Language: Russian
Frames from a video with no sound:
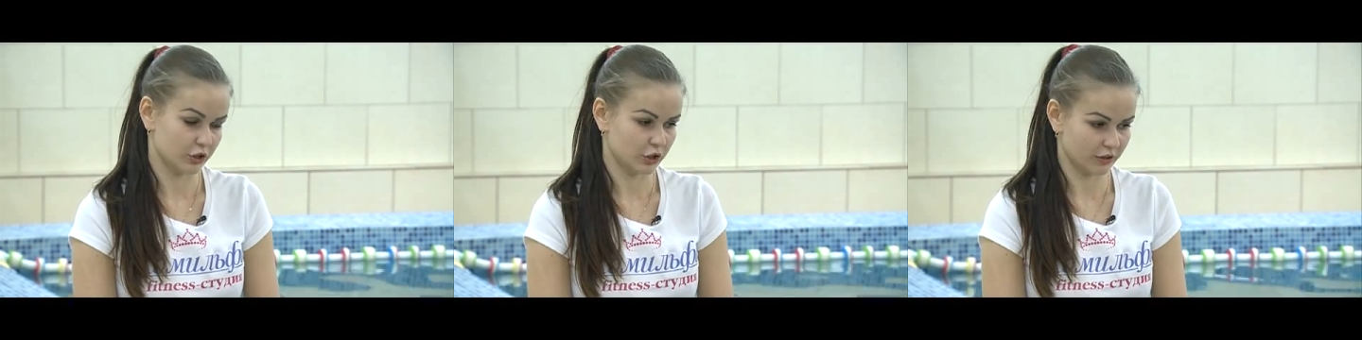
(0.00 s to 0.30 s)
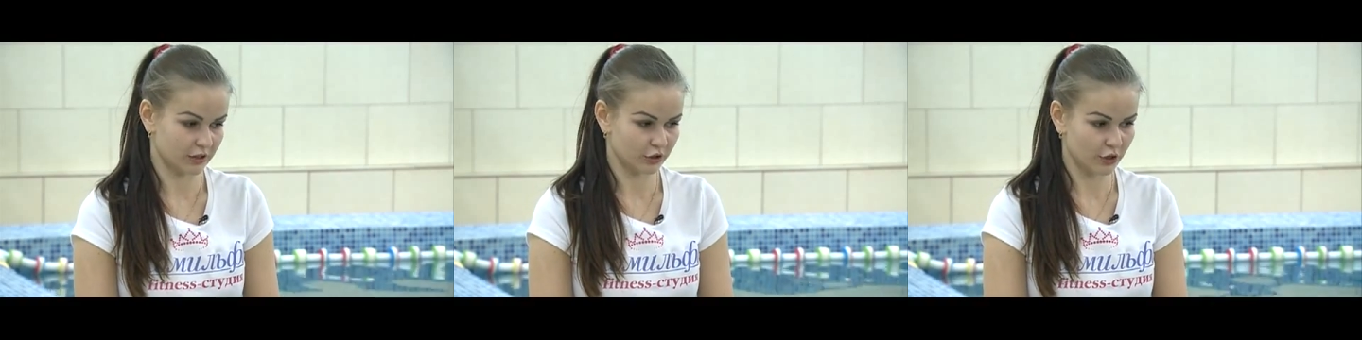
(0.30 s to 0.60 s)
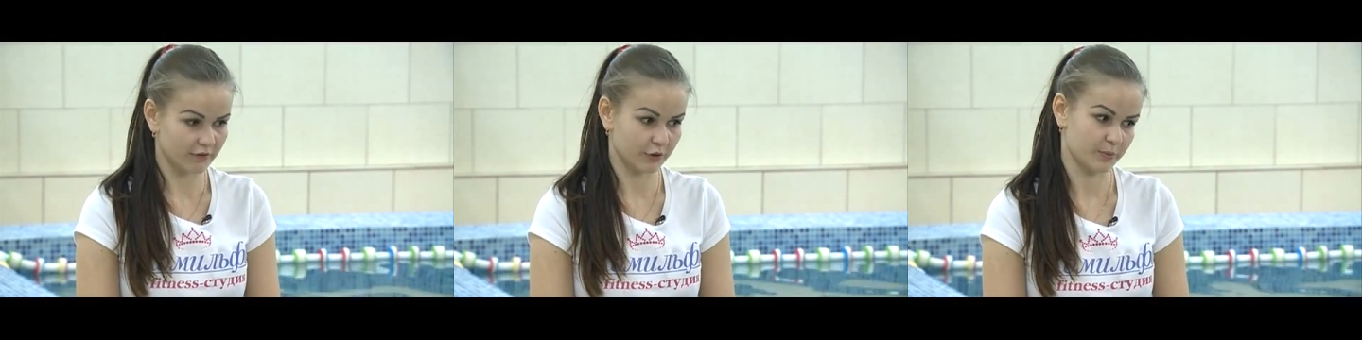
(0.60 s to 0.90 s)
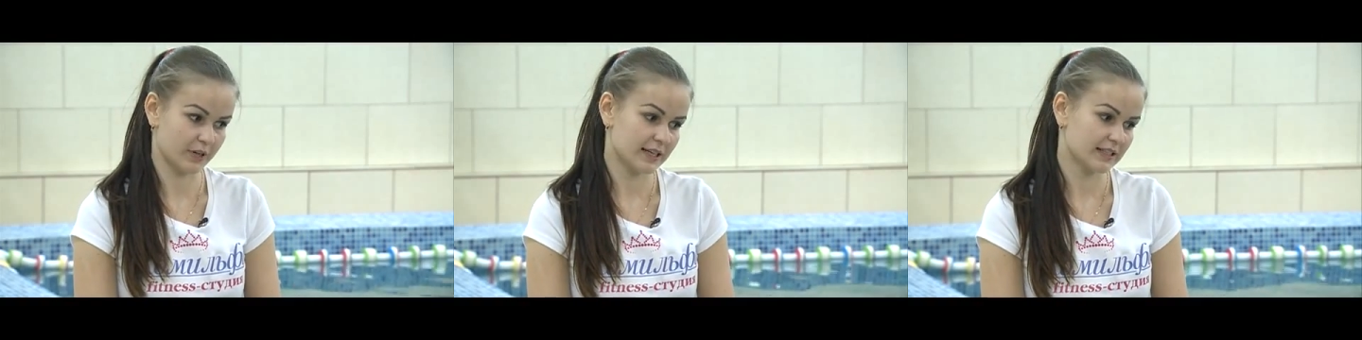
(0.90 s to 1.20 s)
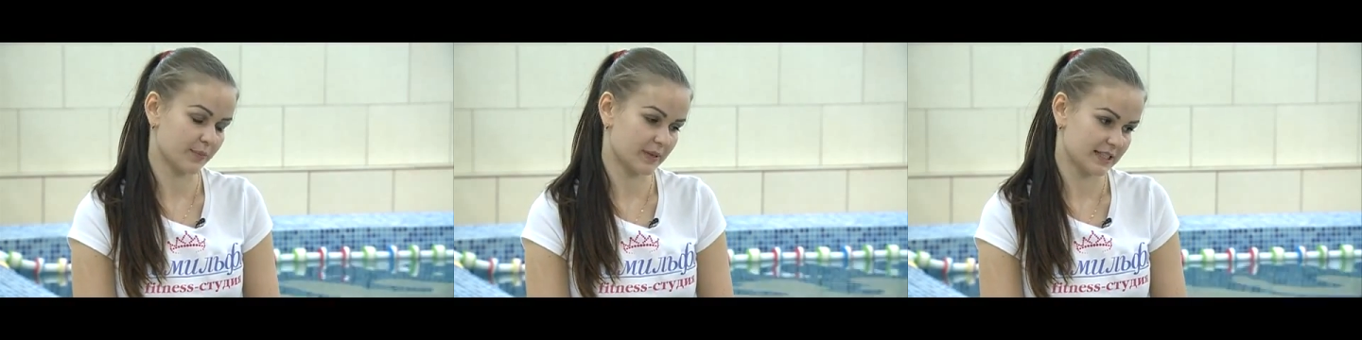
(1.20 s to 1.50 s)
за счет которого
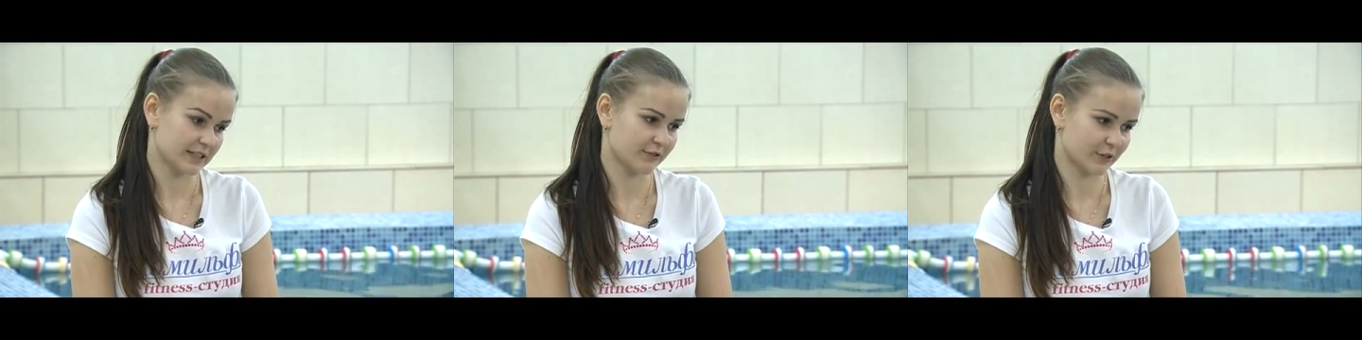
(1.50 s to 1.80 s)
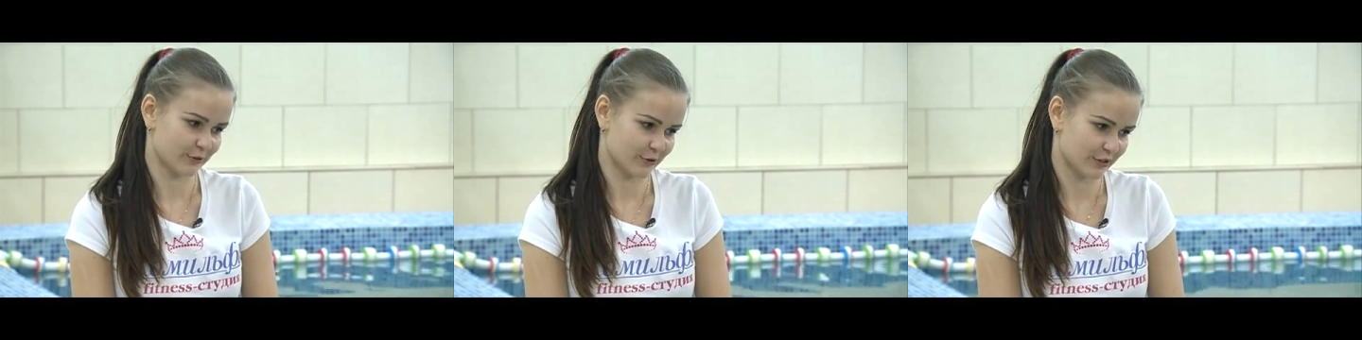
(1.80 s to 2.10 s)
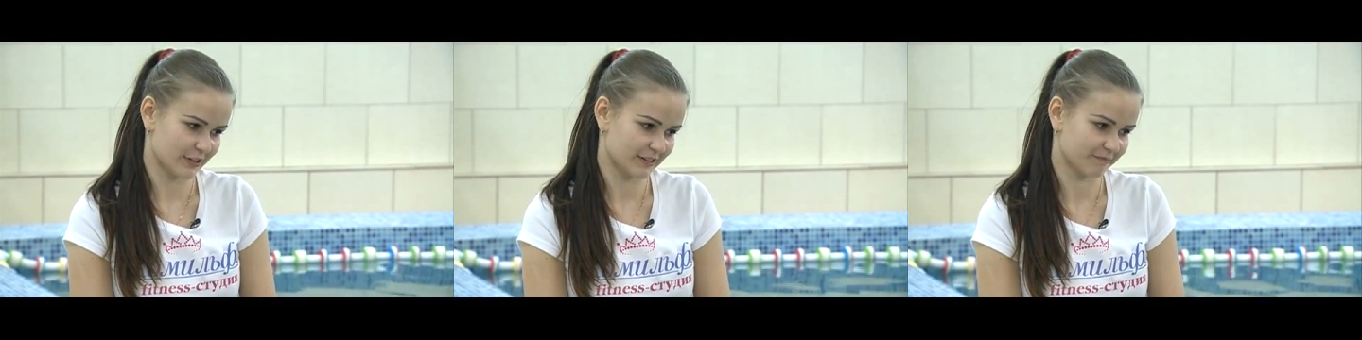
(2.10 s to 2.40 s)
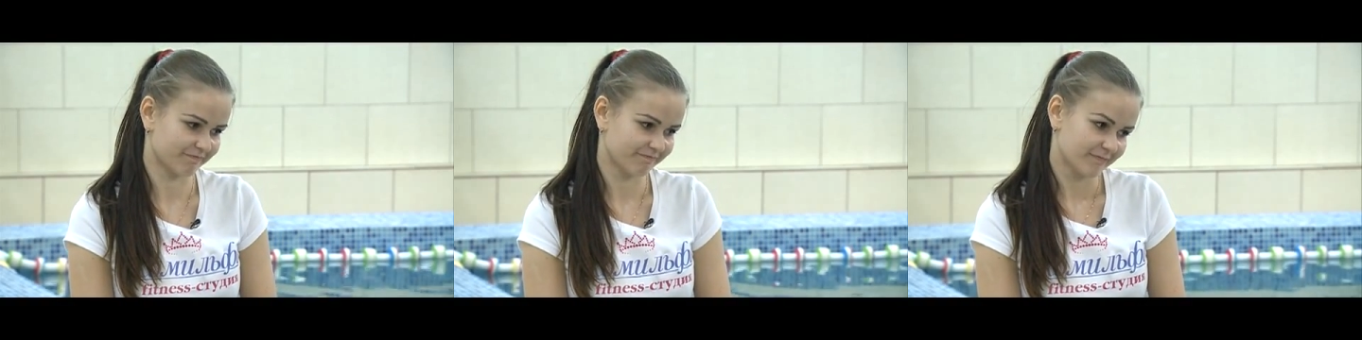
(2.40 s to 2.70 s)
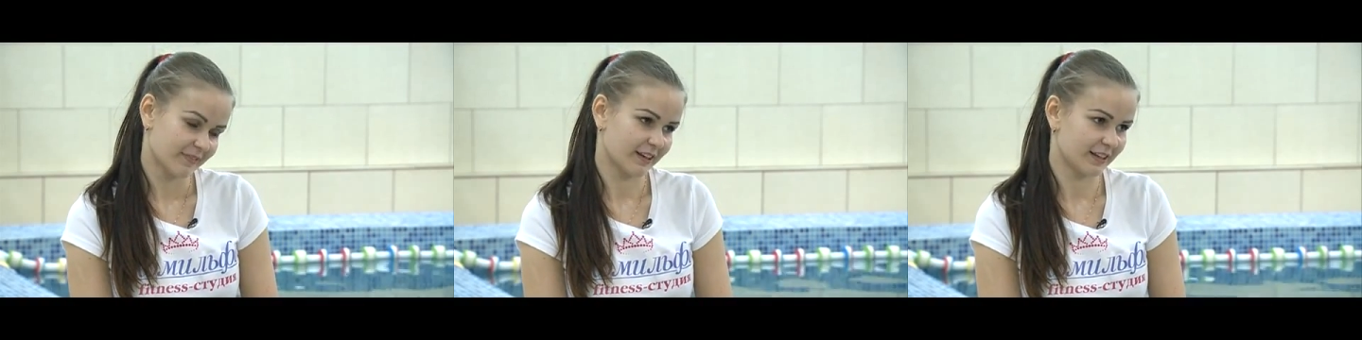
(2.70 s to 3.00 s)
убирается апельсиновая корка.
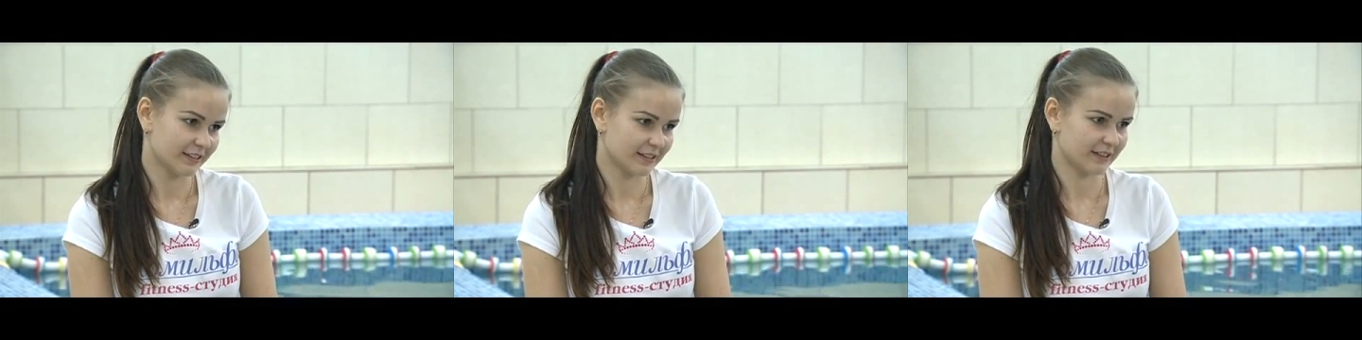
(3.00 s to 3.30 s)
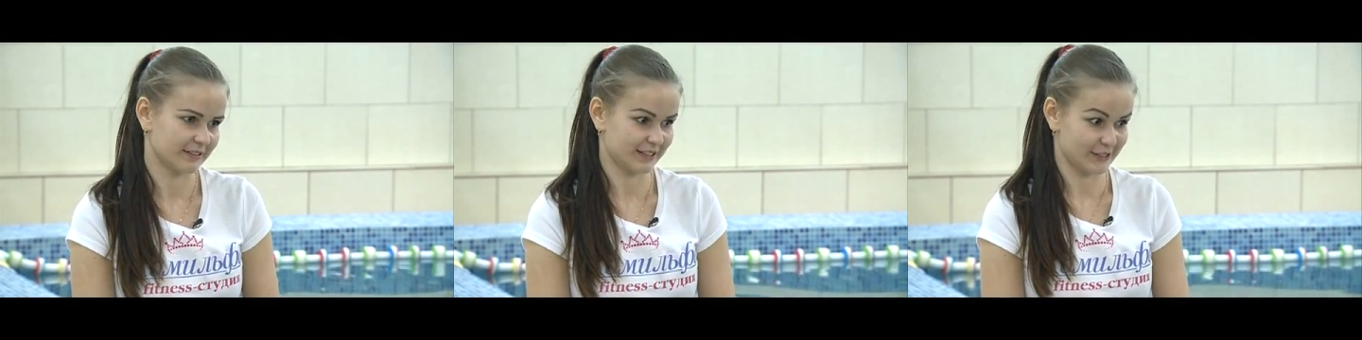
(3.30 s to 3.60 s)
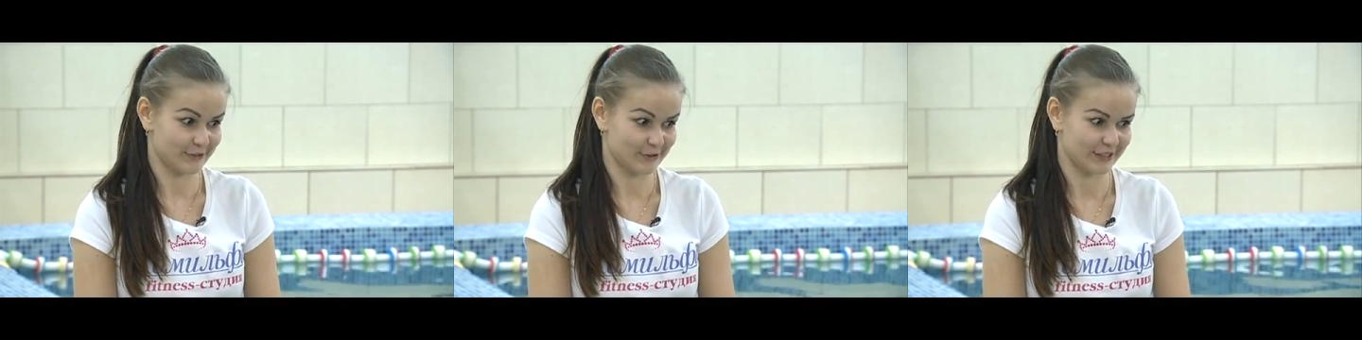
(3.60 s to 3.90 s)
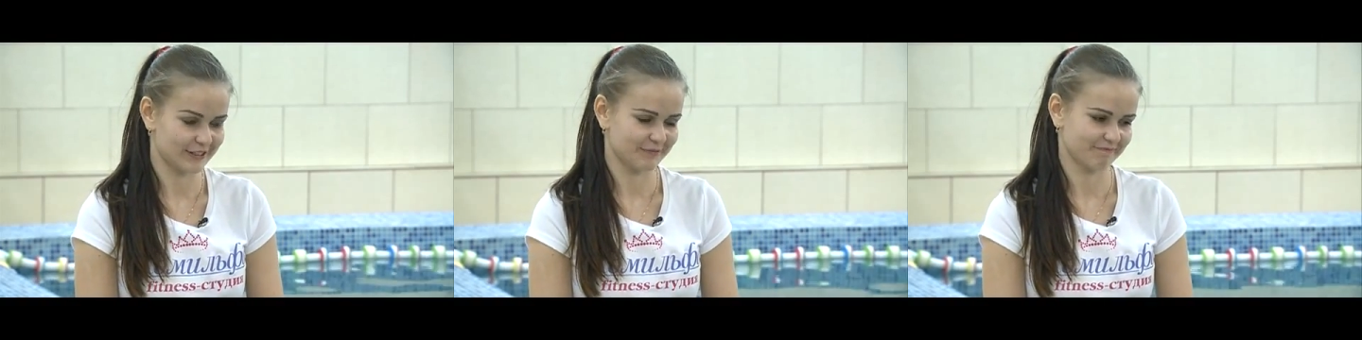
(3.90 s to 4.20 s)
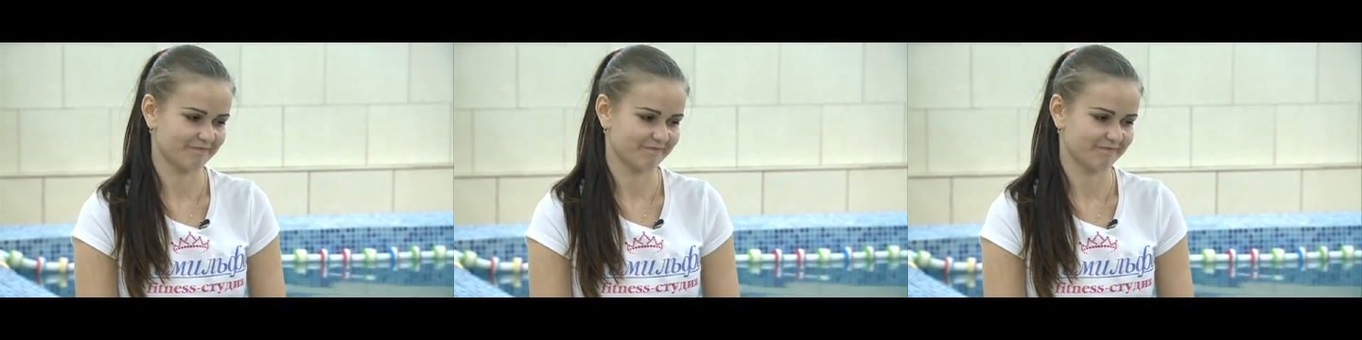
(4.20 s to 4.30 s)
Это целлюлит.